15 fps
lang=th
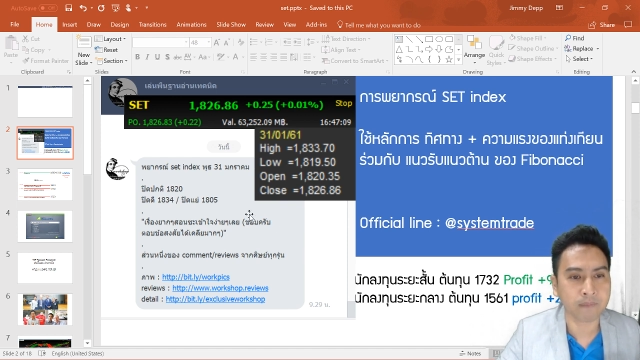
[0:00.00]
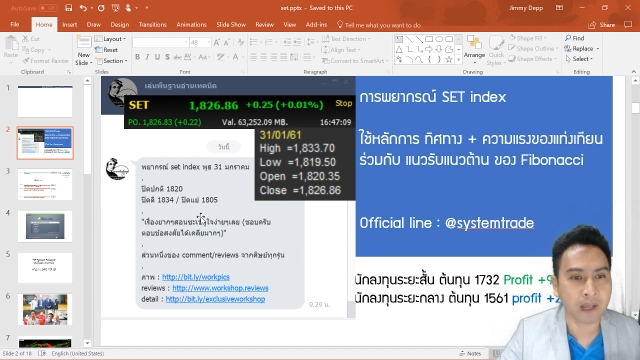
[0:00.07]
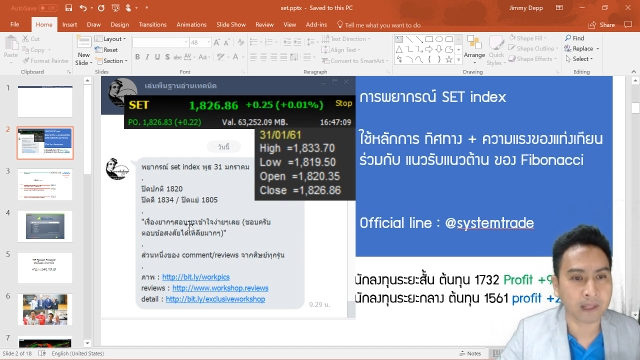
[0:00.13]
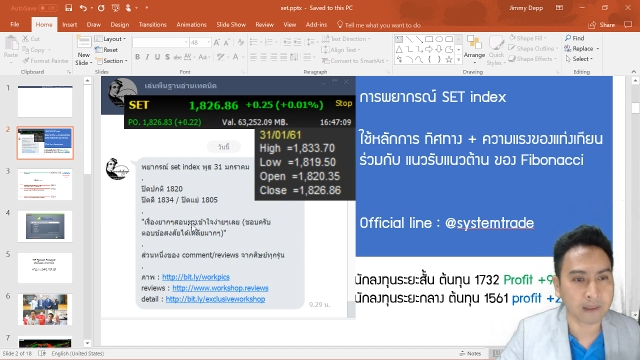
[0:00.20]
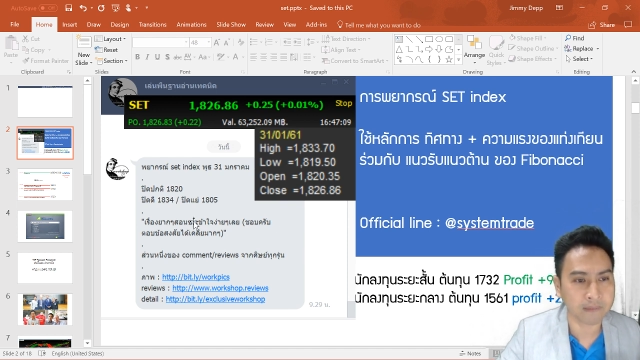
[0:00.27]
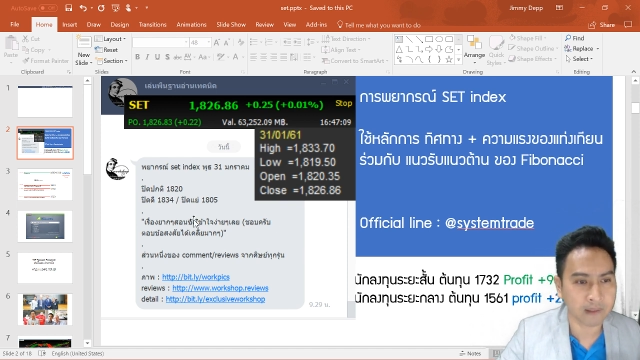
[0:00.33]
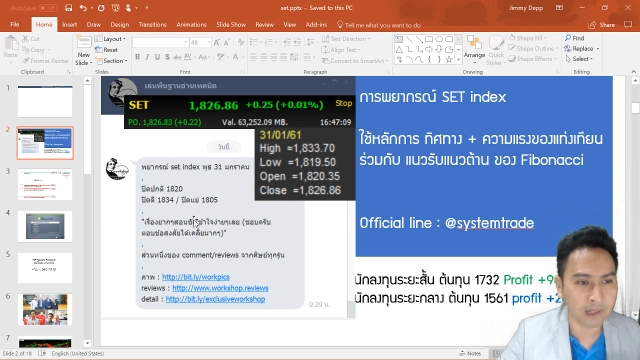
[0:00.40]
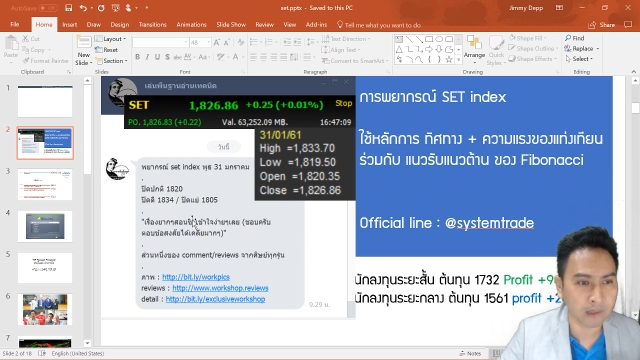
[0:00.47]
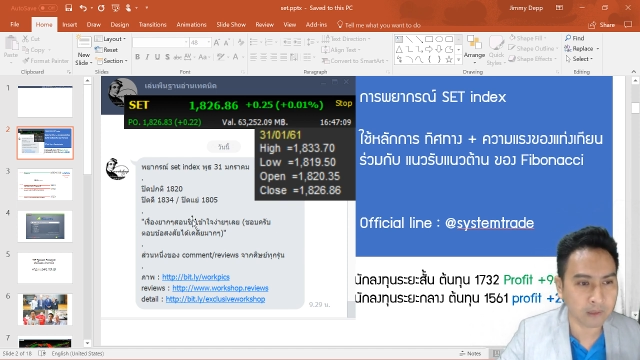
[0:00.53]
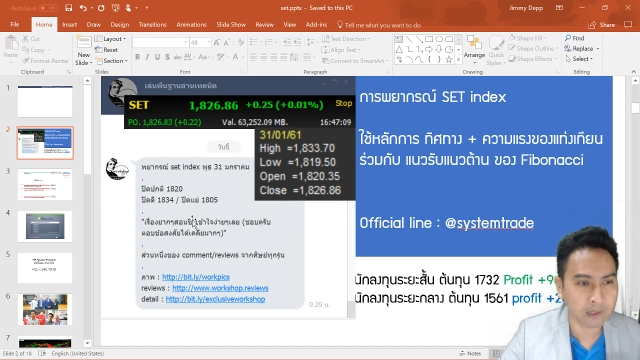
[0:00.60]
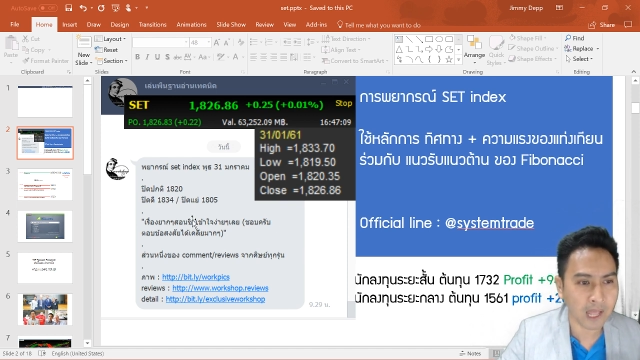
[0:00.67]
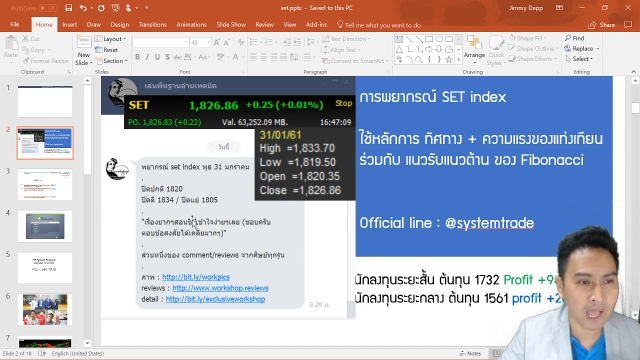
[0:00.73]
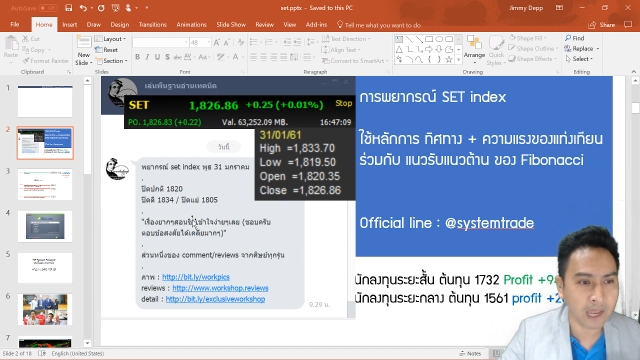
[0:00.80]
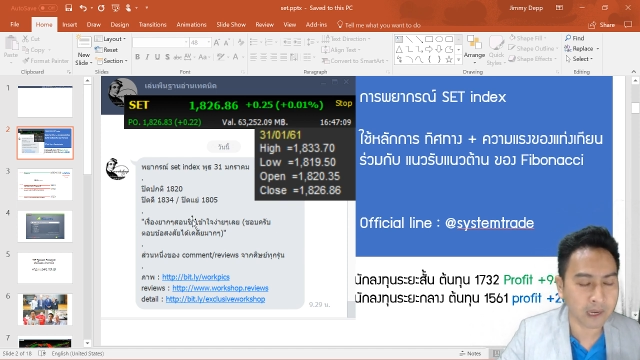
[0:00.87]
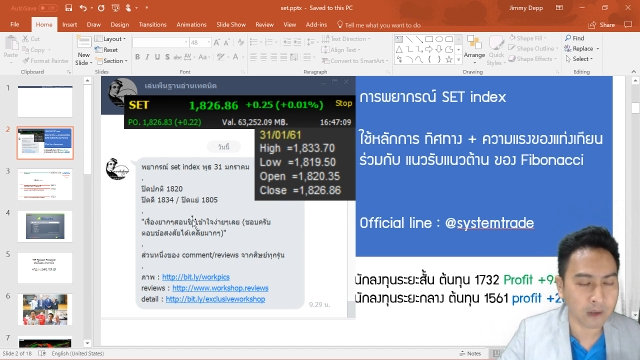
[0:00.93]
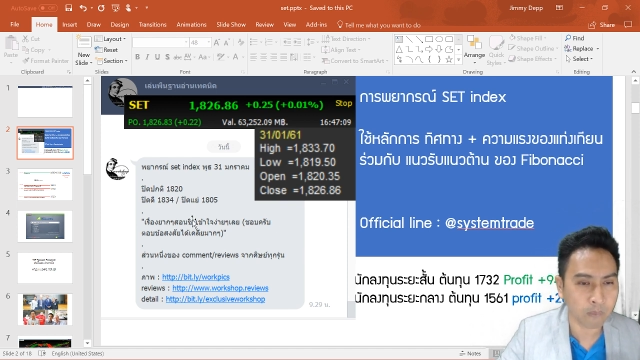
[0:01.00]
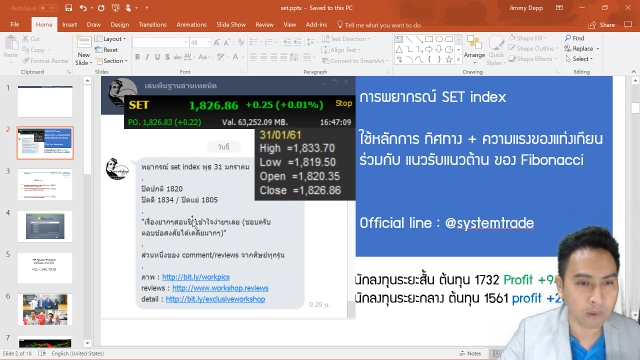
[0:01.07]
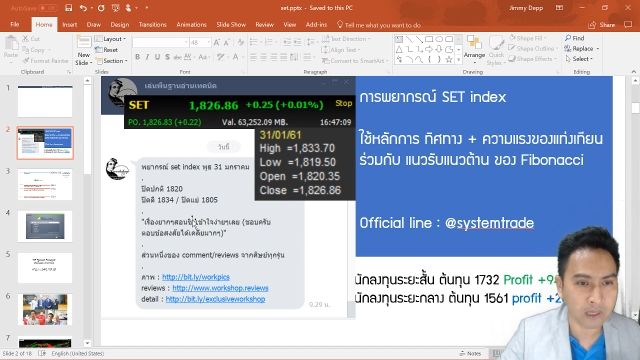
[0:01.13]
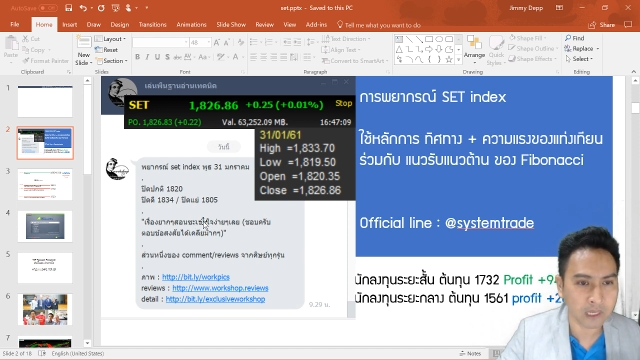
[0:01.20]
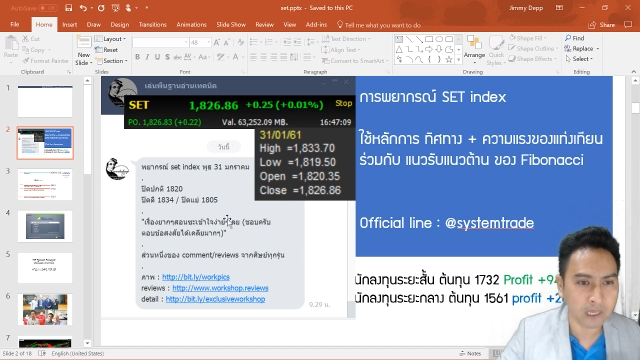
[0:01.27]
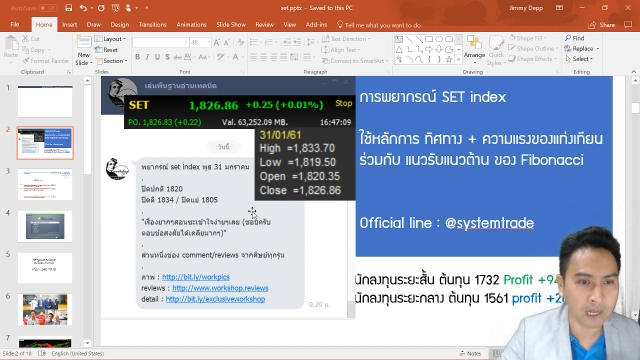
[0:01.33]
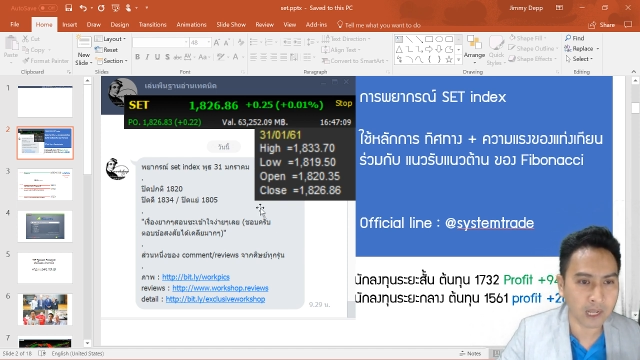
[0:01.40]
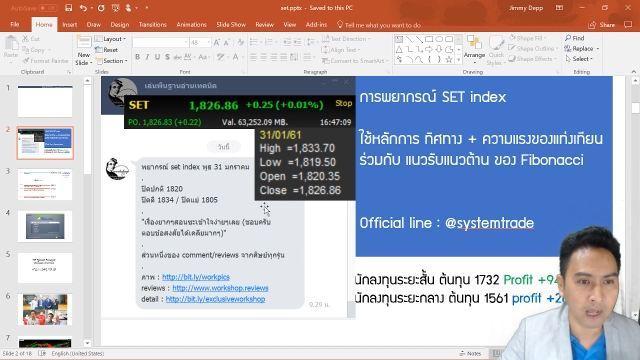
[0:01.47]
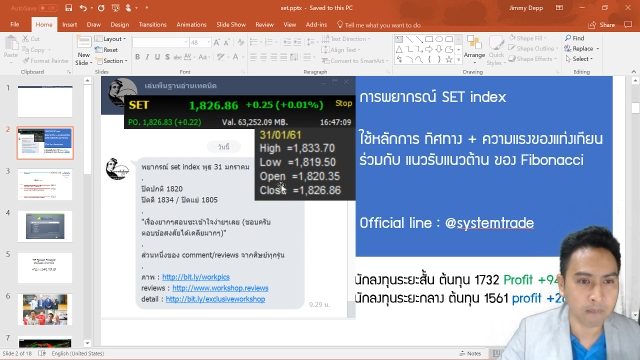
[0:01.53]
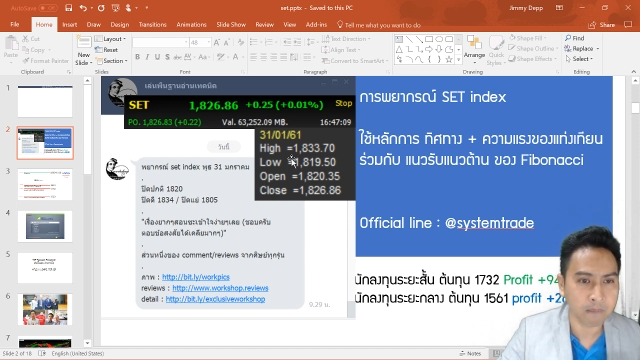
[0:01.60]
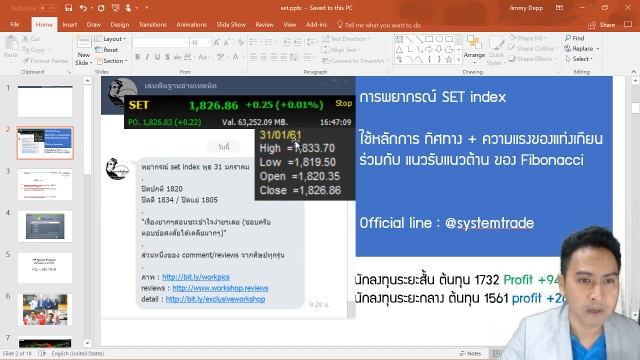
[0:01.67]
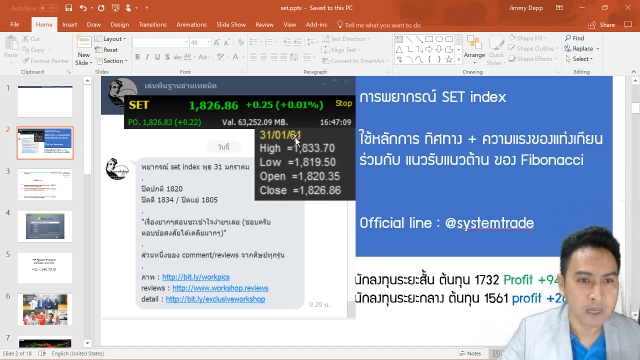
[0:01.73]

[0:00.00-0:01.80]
นะแต่สิ่งที่เราจะได้ในวันนี้นะครับ